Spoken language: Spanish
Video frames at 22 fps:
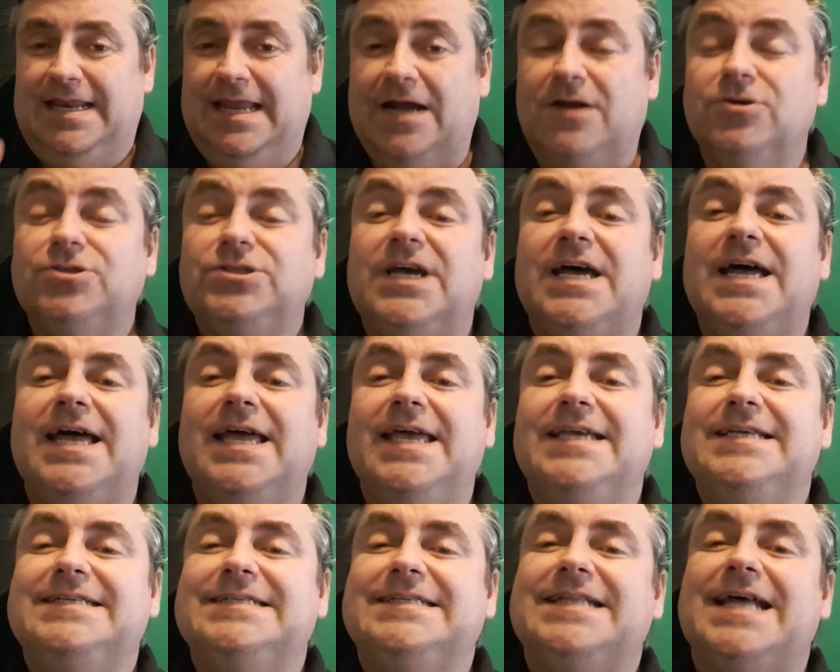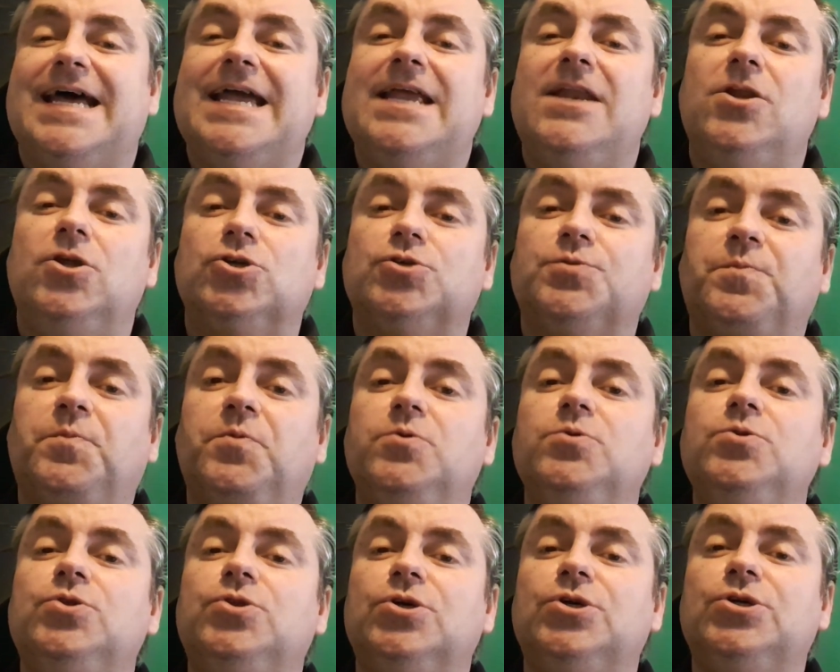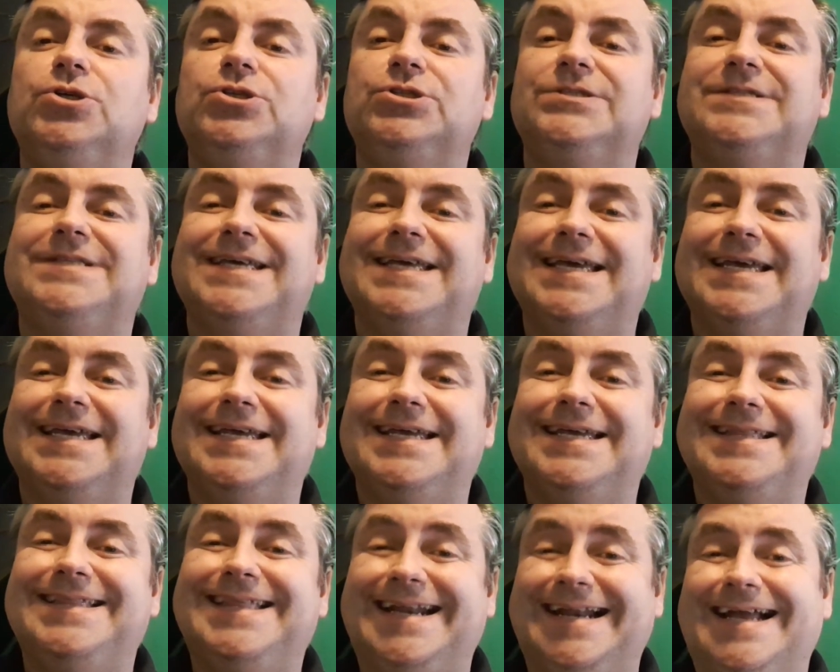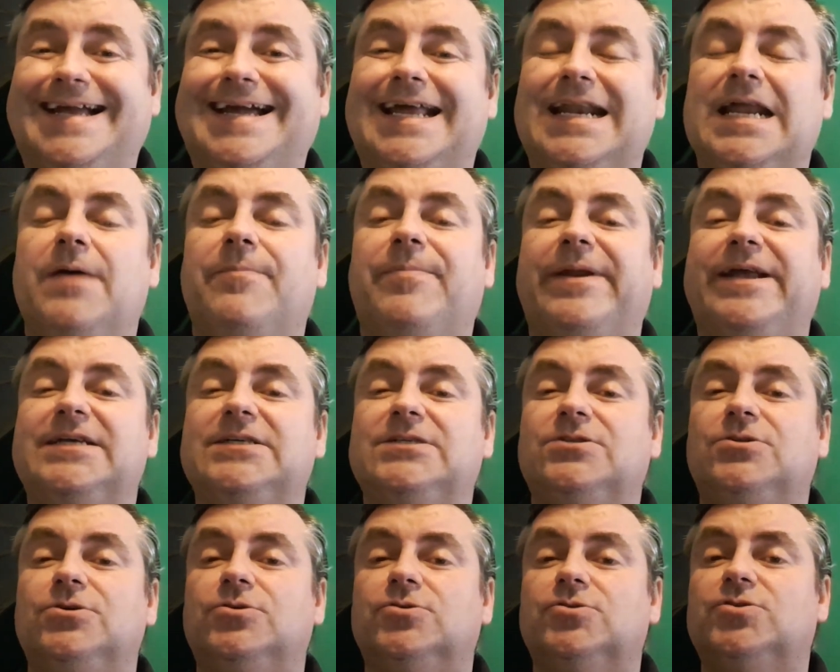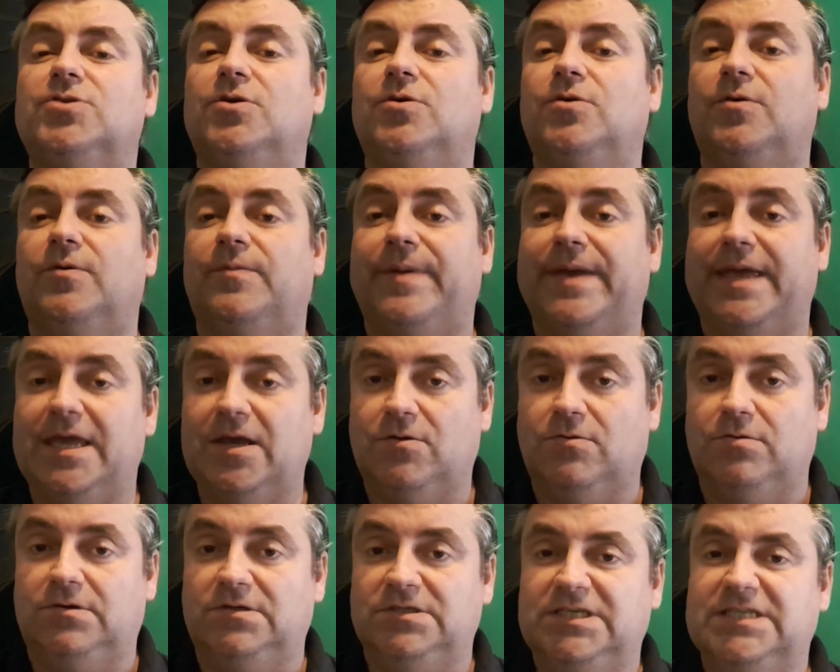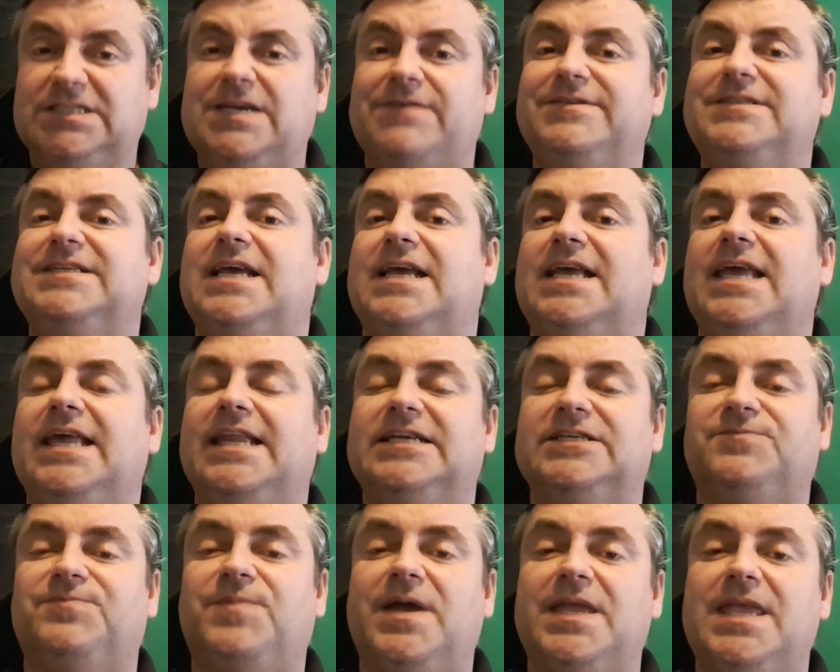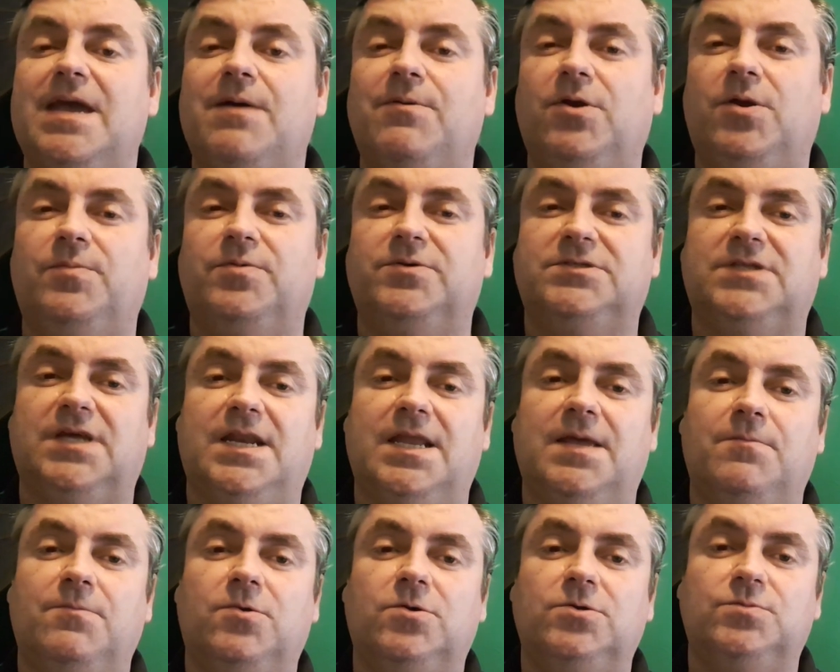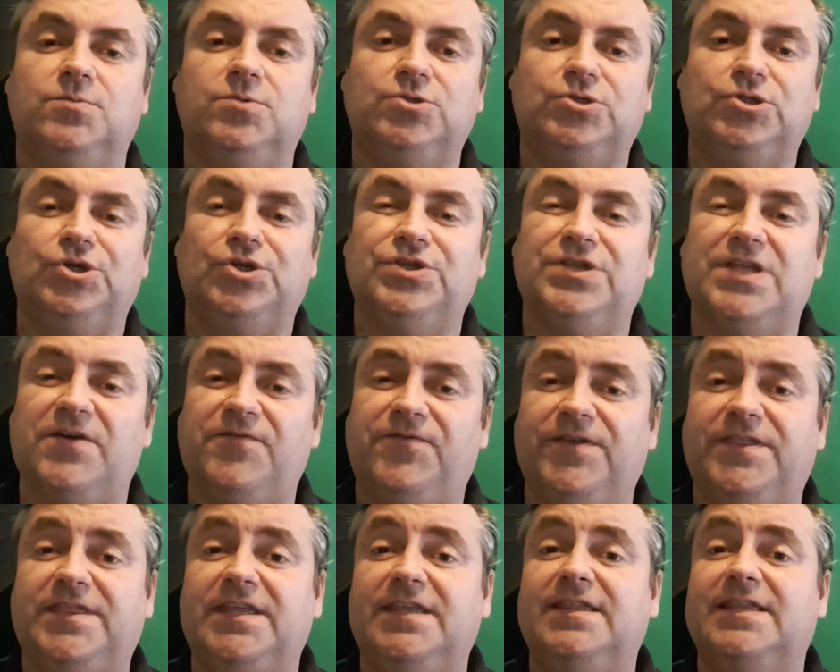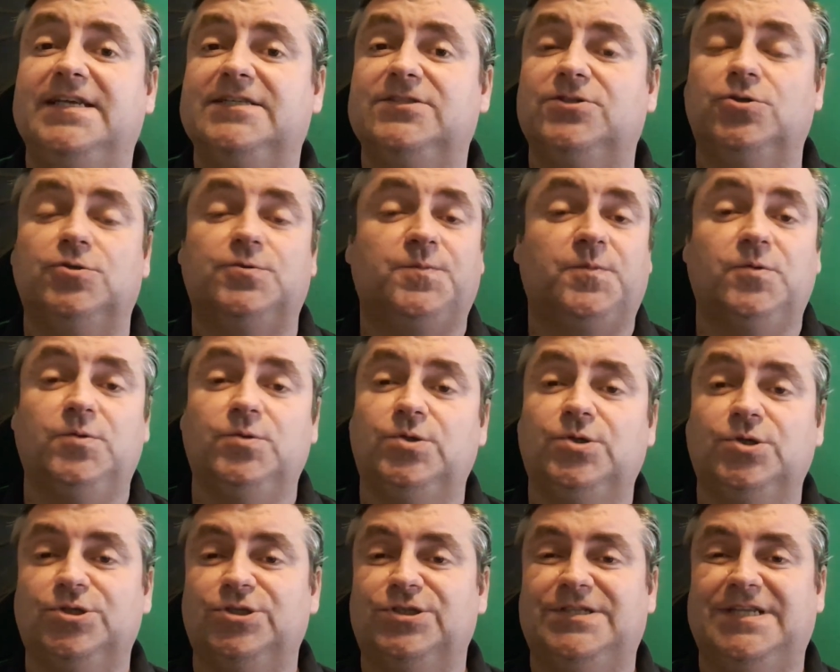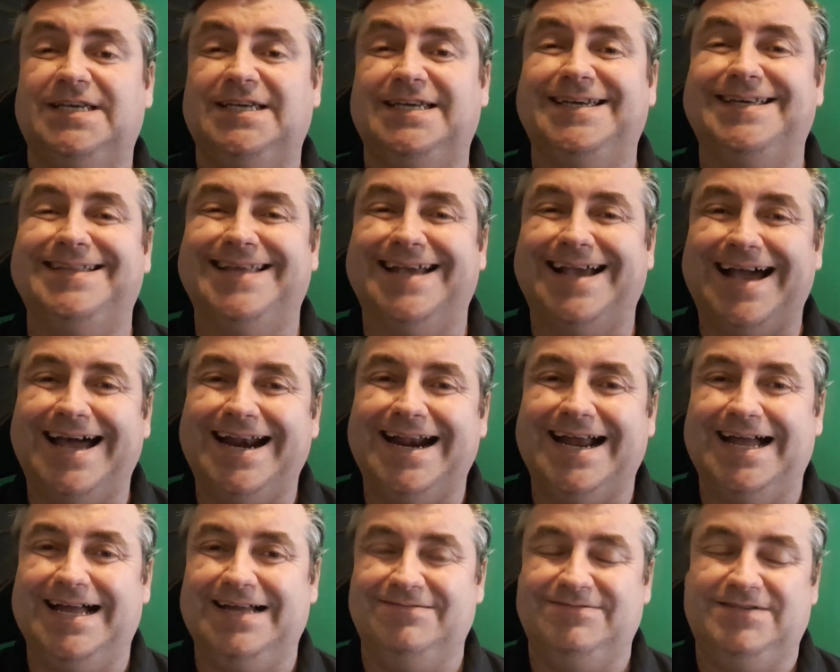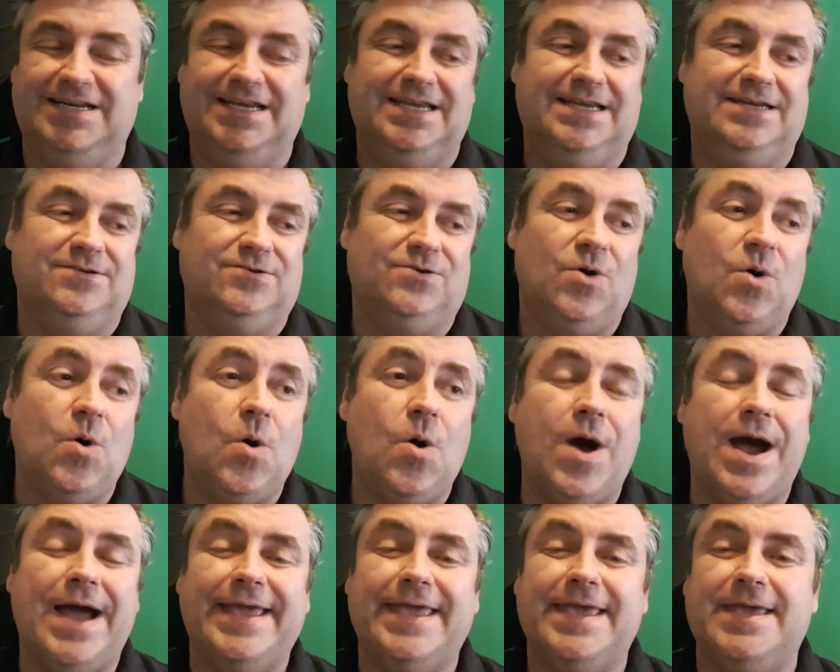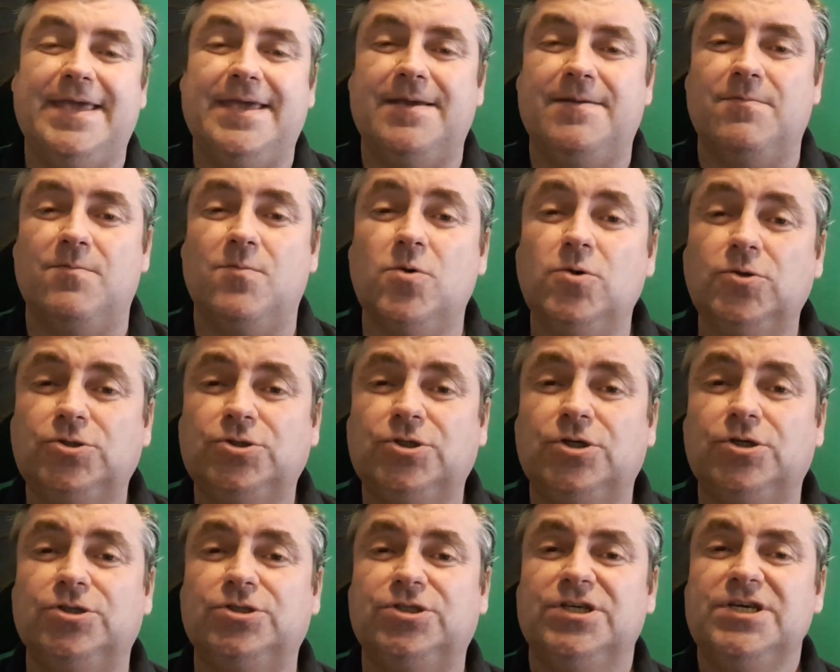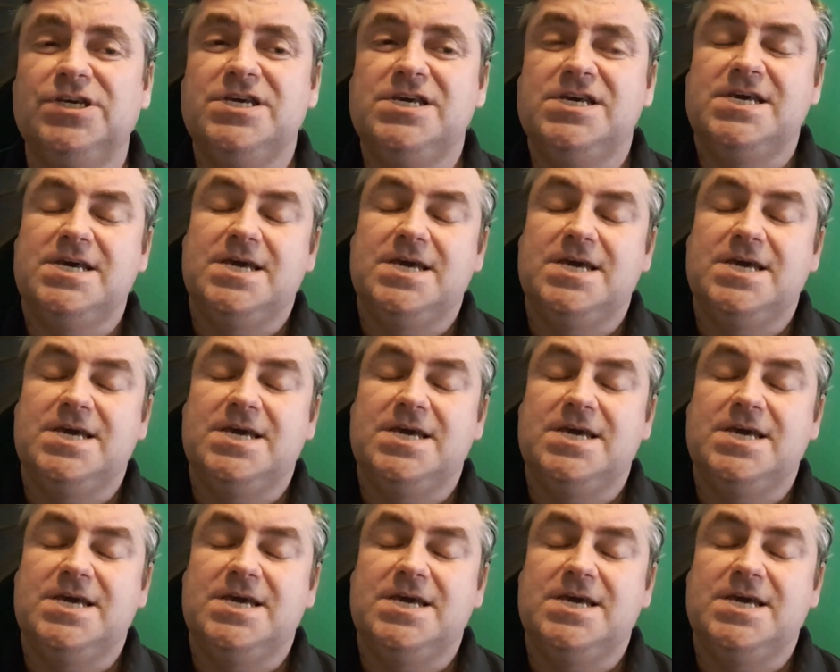La cosa está en los puntos de, recarga para estos eh, vehículos. Ya sabéis que aquí en España, bueno, pues tenemos mucho déficit de estos puntos de, de carga, ¿vale? No hay muchos